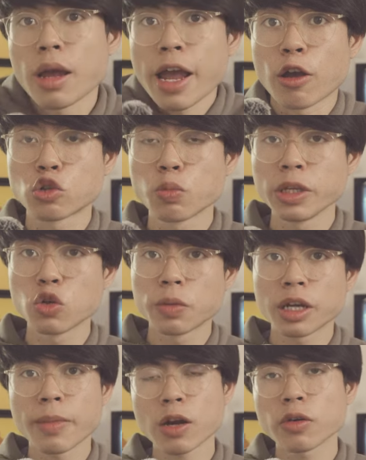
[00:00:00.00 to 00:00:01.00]
Ảnh của chúng mình chụp
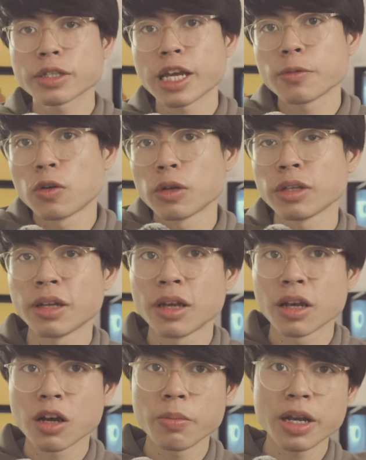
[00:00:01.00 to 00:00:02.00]
thì các bạn cũng đã xem rồi.
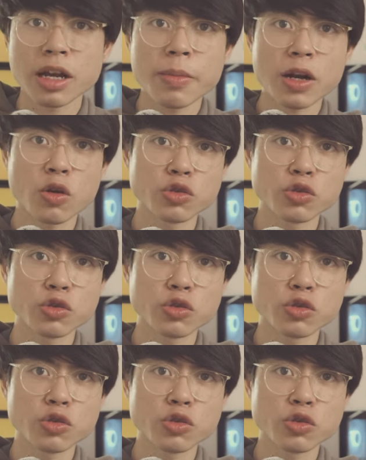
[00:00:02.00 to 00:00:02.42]
Không biết là các bạn